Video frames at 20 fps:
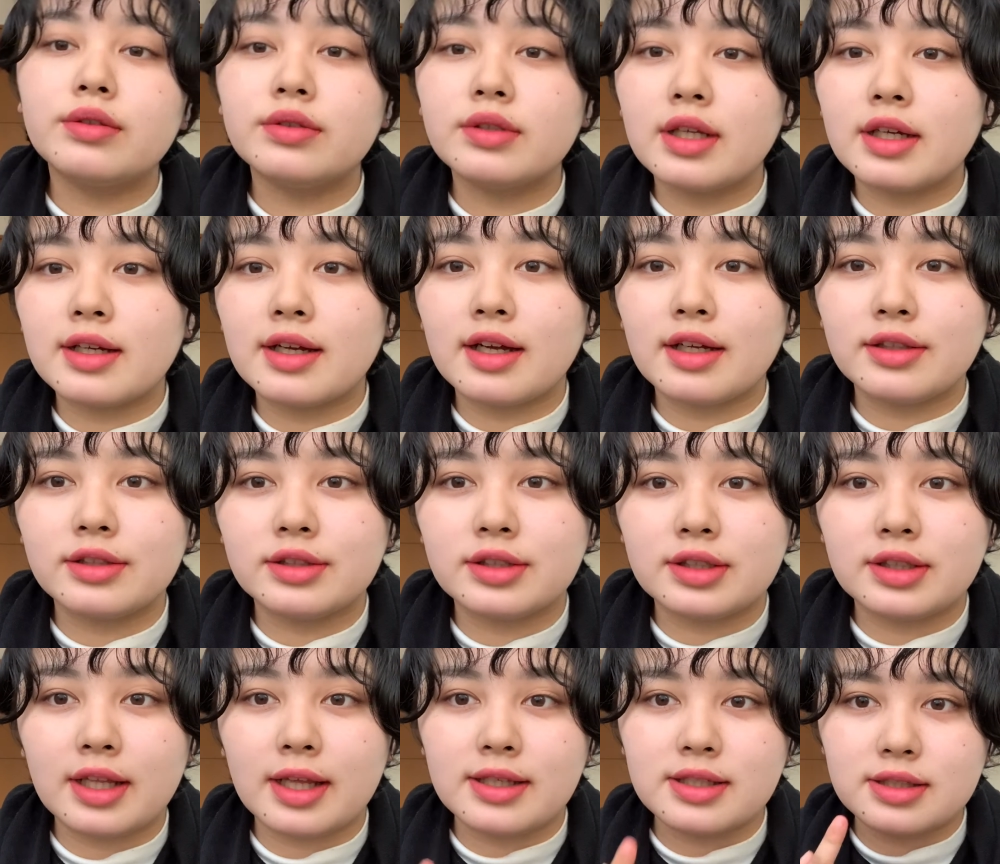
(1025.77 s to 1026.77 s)
んな感じ
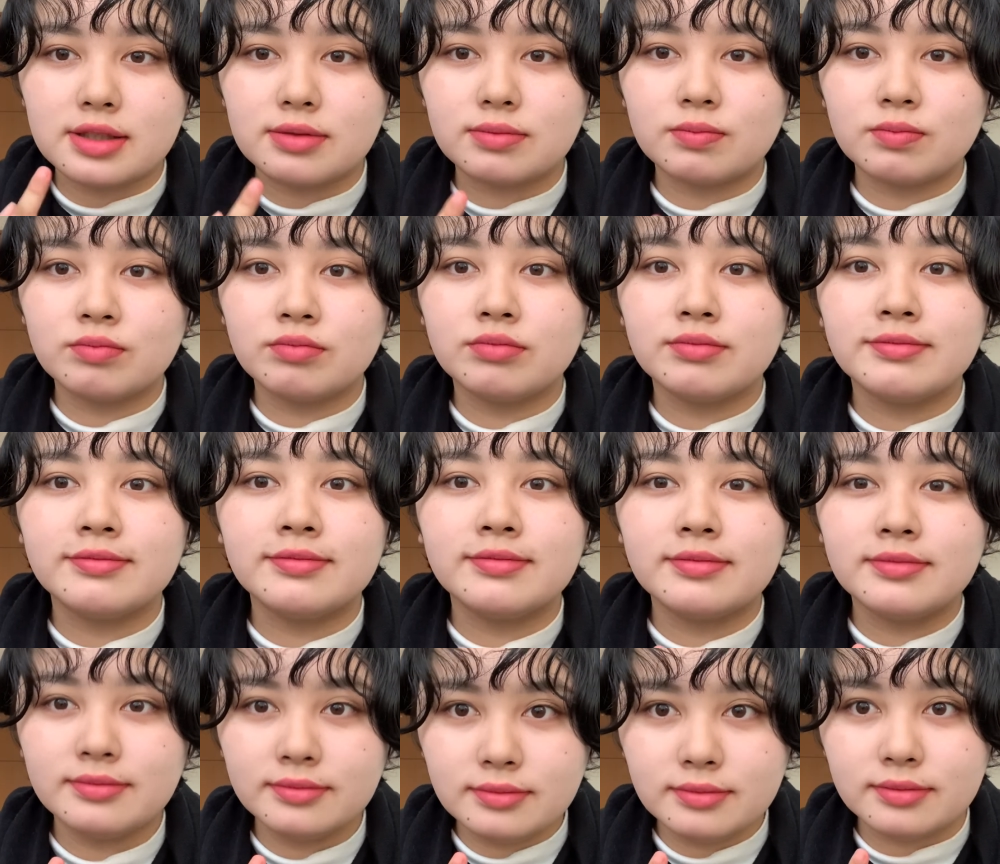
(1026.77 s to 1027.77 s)
です
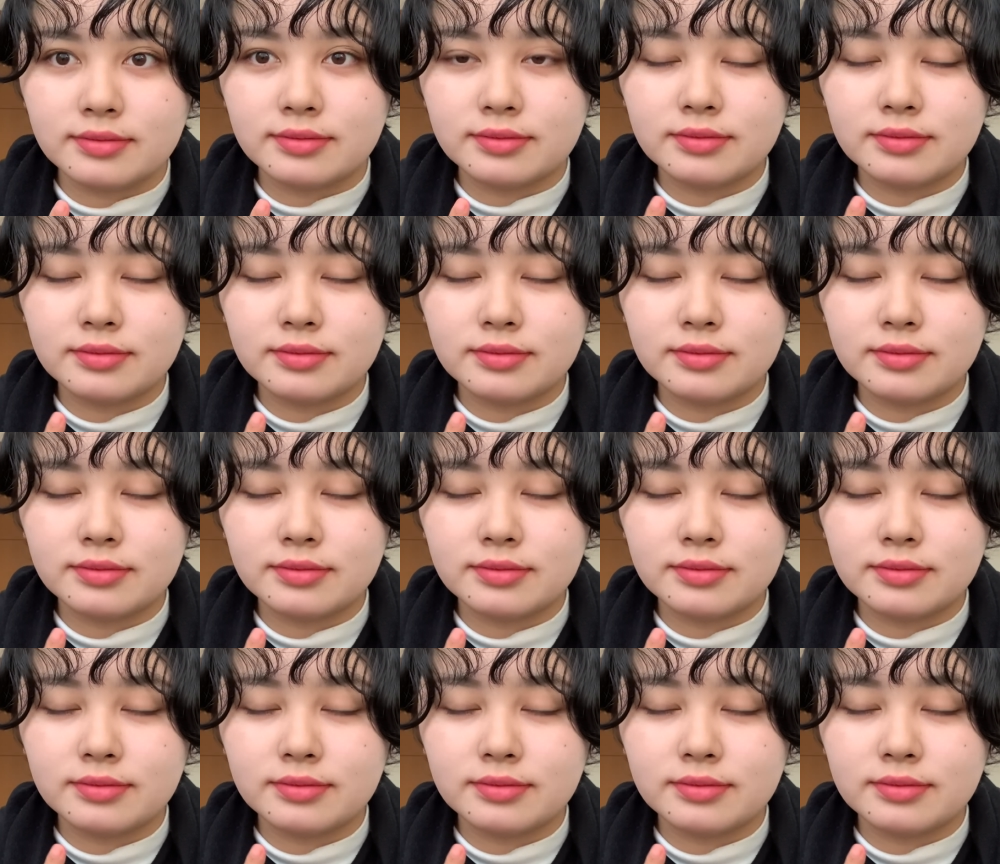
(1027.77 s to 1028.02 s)
うん